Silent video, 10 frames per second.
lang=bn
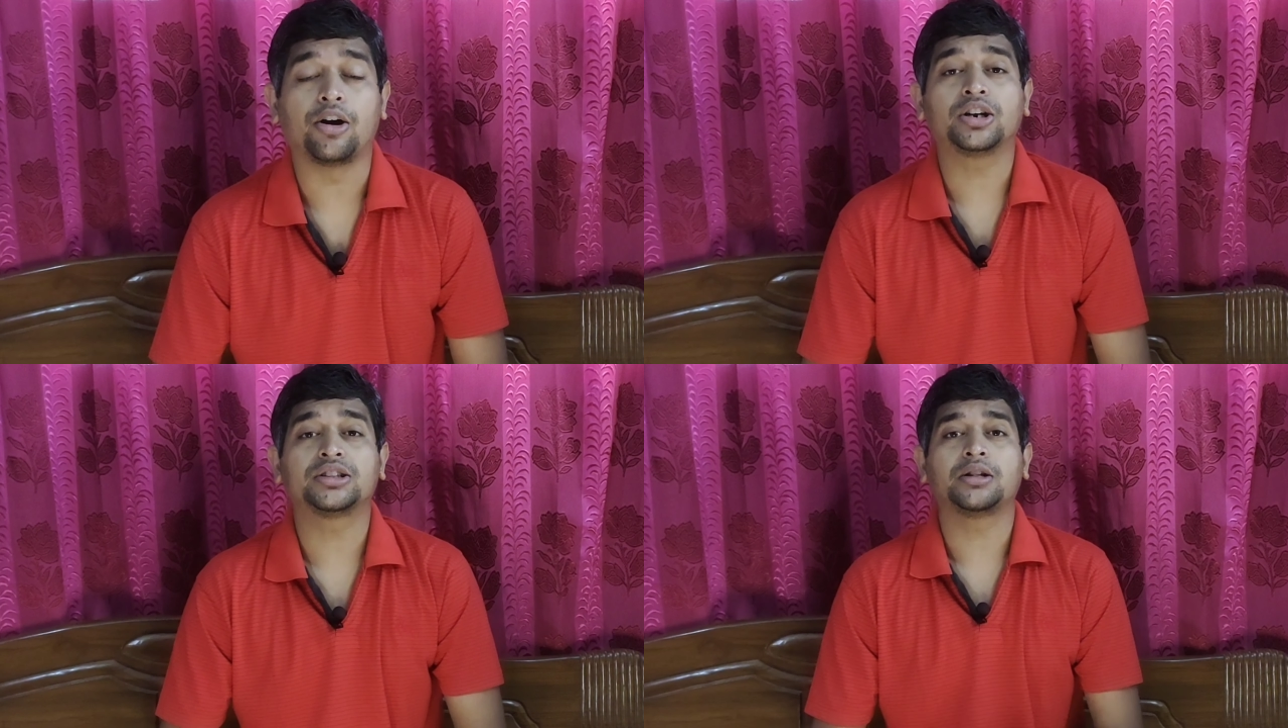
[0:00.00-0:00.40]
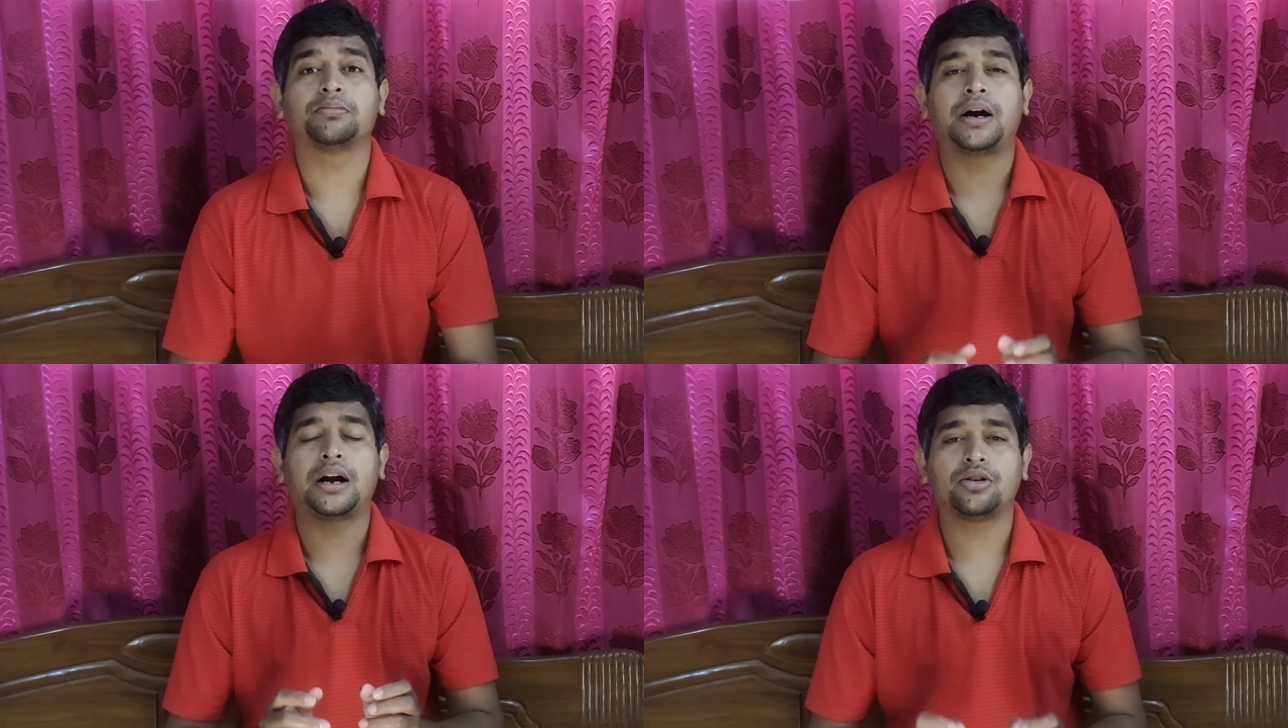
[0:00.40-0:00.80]
অর্থাৎ
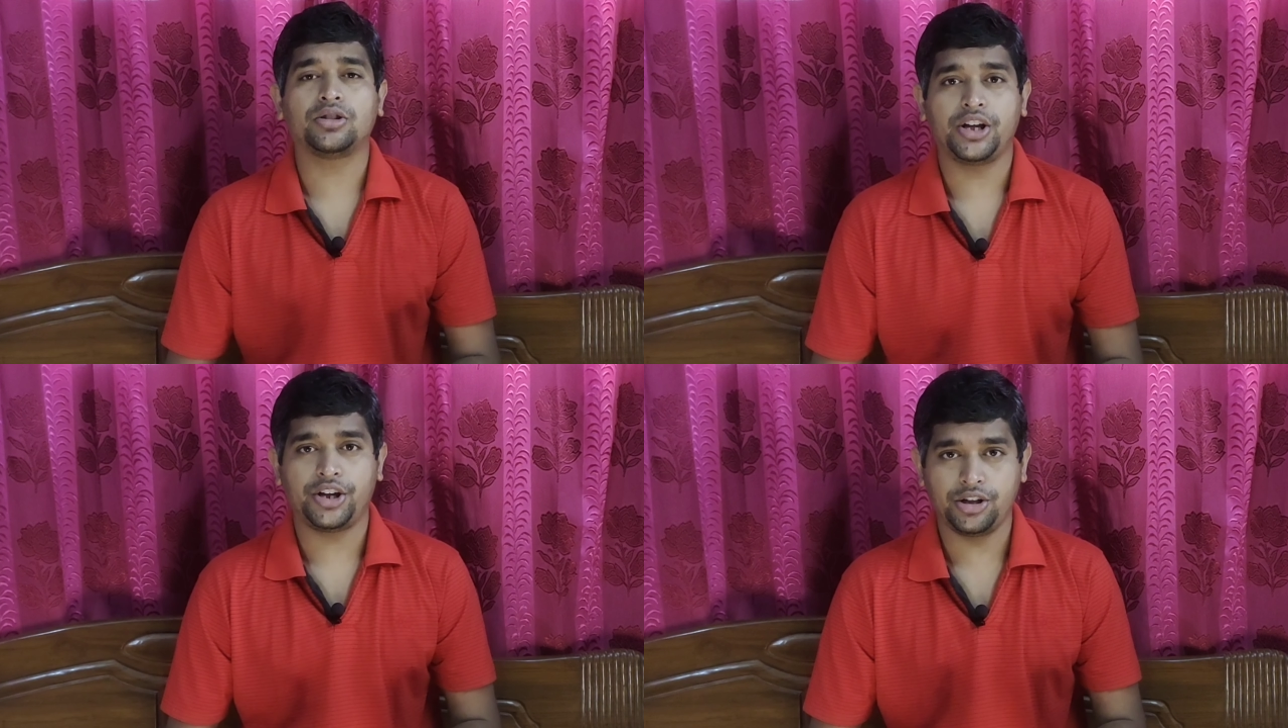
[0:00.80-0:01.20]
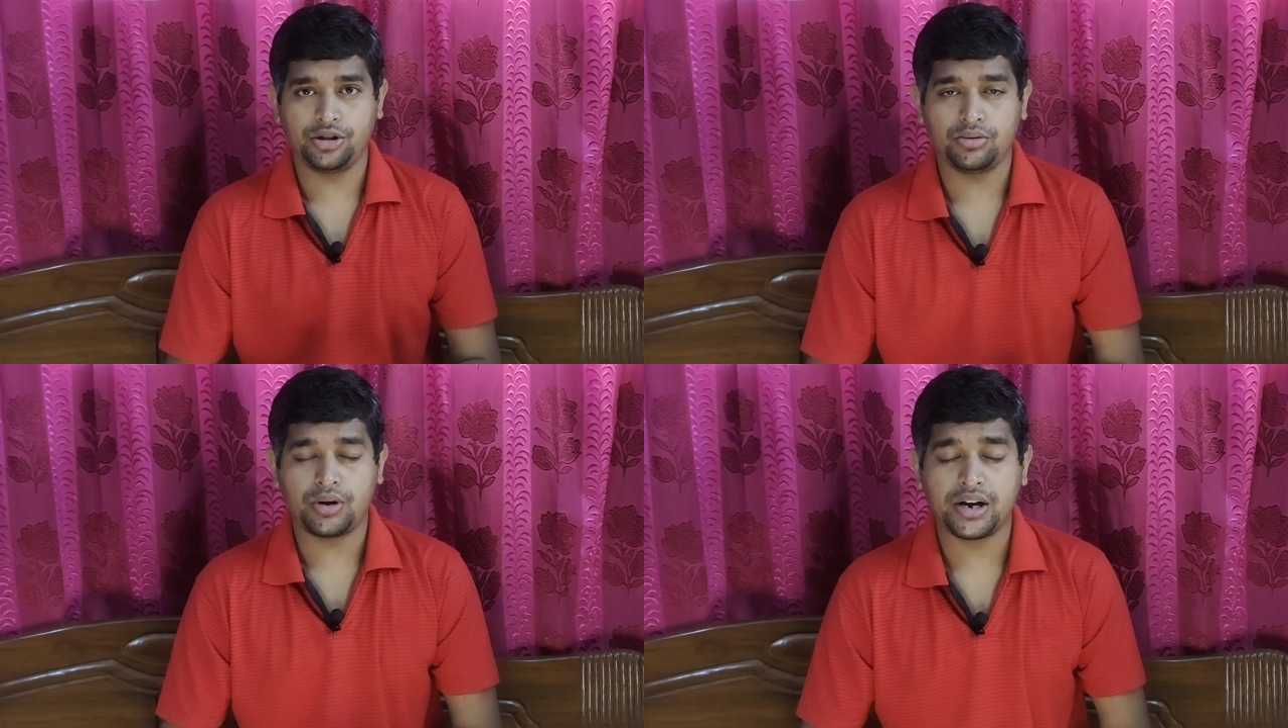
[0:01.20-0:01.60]
ভারতে
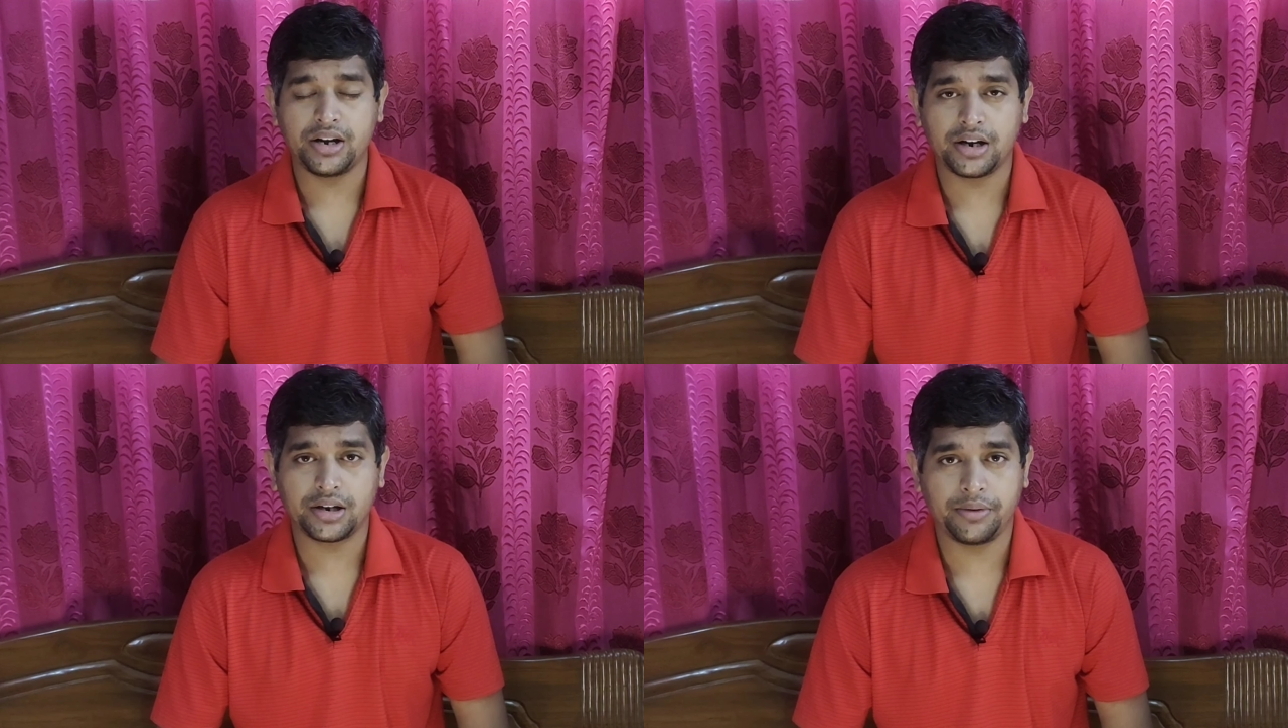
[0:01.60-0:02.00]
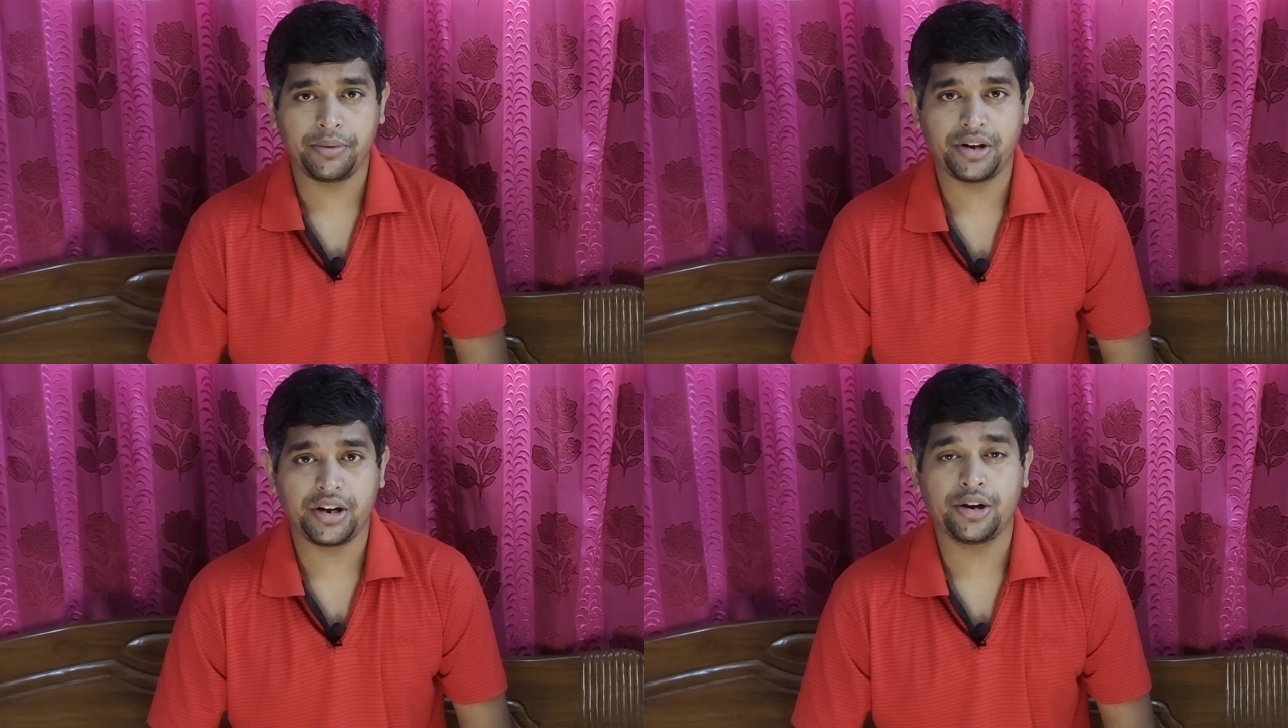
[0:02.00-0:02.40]
কিন্তু আন্ডার
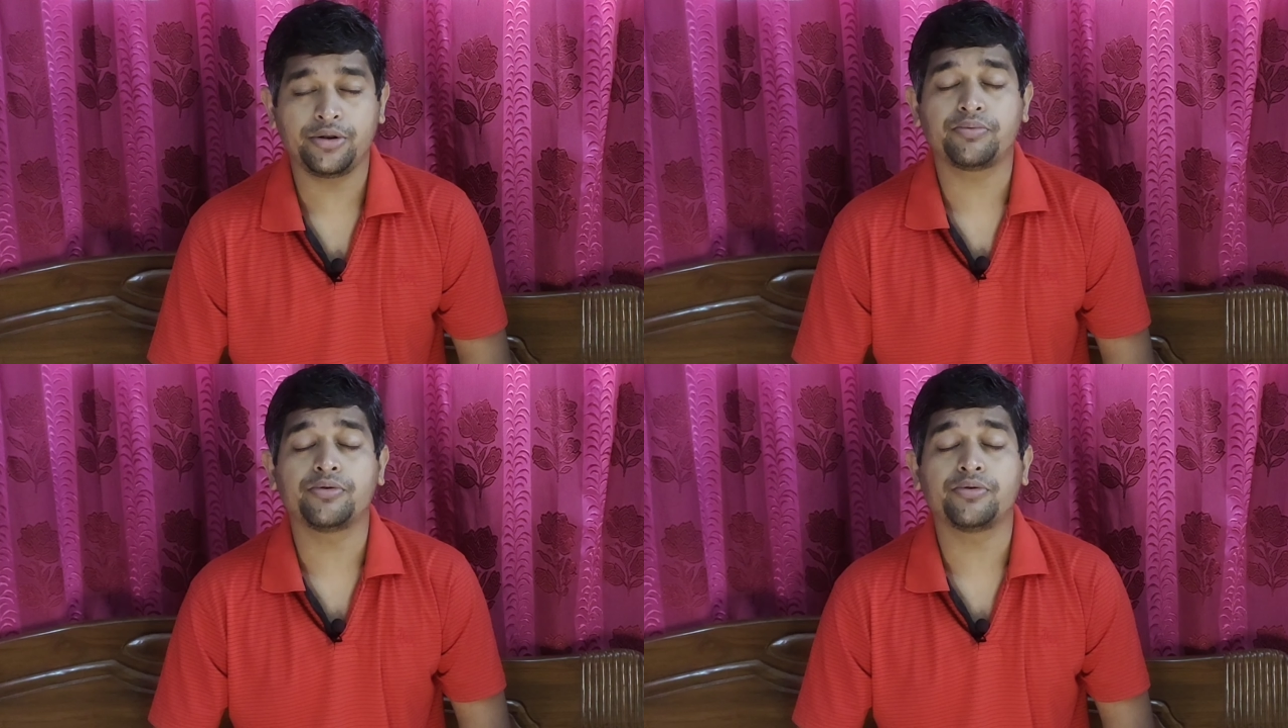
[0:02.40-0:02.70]
সেভেন্টিন